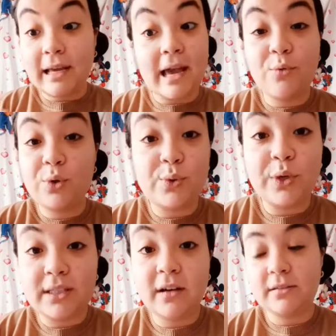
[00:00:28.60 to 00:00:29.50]
اول
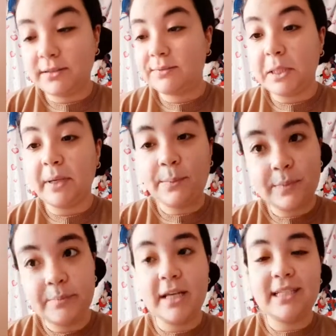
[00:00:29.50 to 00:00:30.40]
السلوكيات الغلط تمام
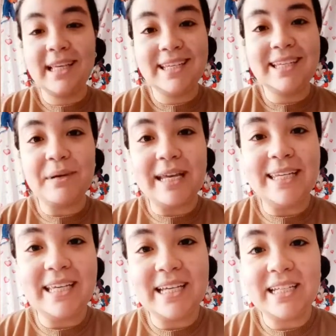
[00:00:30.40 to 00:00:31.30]
بعد كده نيجي بقى
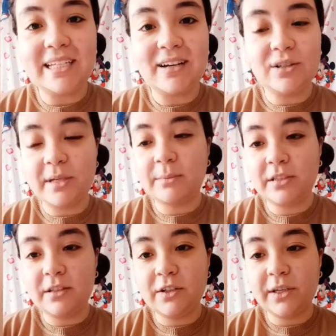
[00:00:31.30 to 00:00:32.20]
لي آه خلاص بعد ما
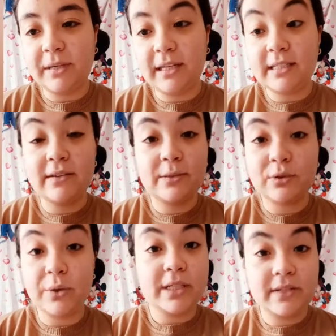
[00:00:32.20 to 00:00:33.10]
صلينا قيام الليل سواء لو
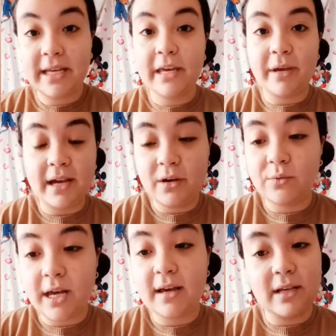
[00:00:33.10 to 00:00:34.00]
التراويح سواء اذا كان جماعه او
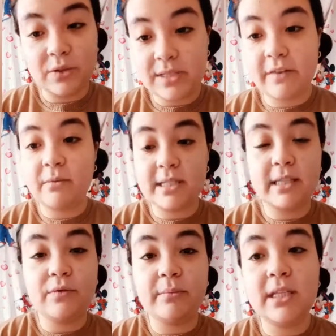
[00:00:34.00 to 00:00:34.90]
لا او سواء اذا كان في المسجد
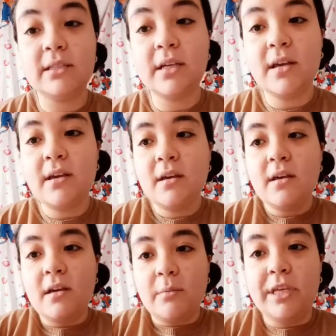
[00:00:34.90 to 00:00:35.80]
او في البيت
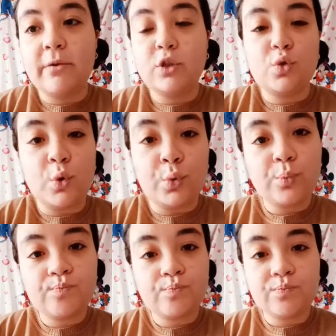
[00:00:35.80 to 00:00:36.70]
بيجي وقت السحور
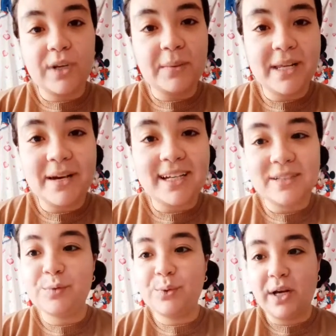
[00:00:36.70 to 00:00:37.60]
بنعمل ايه بقى
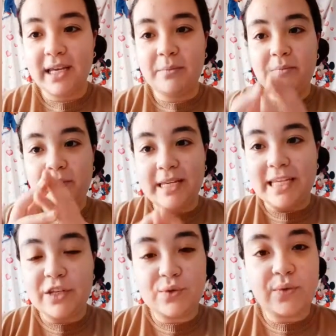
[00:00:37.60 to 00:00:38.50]
بنروح جاي
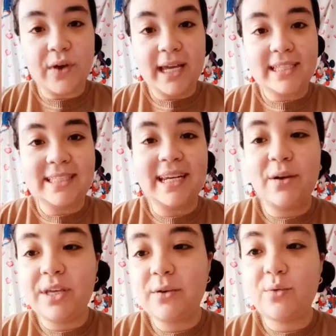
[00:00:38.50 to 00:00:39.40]
مليين السفره حاجات كتير
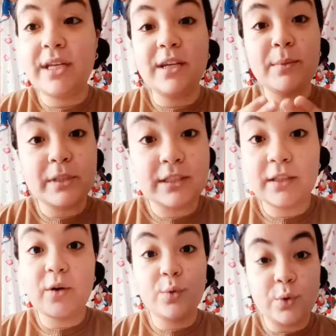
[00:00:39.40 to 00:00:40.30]
قوي ونملى
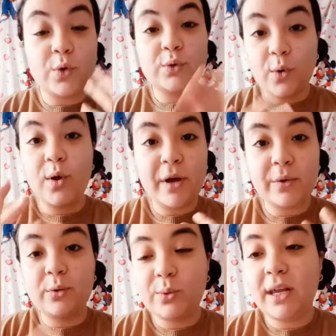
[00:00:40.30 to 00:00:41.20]
بطننا ونقعد نعك بقى
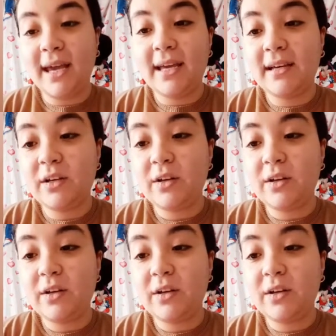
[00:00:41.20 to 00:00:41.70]
وناكل كل حاجه